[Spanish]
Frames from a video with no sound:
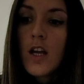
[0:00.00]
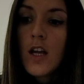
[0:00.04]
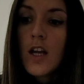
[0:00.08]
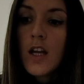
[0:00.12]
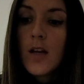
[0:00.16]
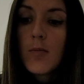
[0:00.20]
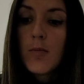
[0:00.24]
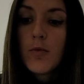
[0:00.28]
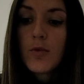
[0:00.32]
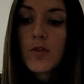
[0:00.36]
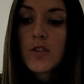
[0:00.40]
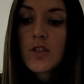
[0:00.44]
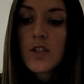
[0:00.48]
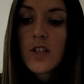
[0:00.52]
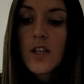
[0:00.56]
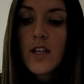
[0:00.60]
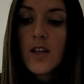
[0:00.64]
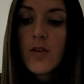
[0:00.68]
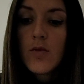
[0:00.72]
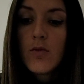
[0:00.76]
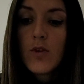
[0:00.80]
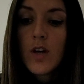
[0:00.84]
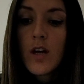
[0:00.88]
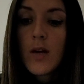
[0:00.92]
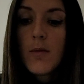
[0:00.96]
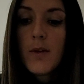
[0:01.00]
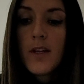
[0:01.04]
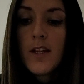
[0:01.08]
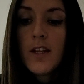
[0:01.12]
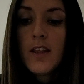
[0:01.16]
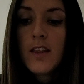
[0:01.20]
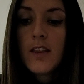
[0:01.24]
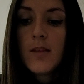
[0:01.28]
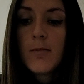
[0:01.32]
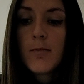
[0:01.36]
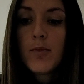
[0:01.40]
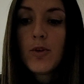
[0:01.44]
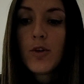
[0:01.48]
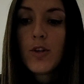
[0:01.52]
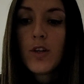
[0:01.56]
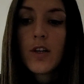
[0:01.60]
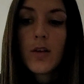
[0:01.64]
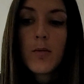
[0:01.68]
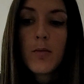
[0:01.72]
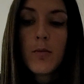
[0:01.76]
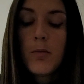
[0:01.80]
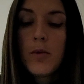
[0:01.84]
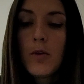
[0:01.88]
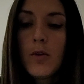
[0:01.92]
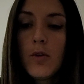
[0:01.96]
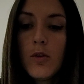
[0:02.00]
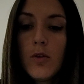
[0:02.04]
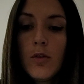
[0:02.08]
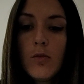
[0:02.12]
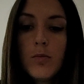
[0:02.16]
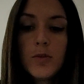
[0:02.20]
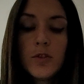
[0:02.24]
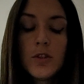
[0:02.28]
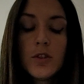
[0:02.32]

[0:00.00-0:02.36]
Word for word: eh, pues eh, una vez, por ejemplo,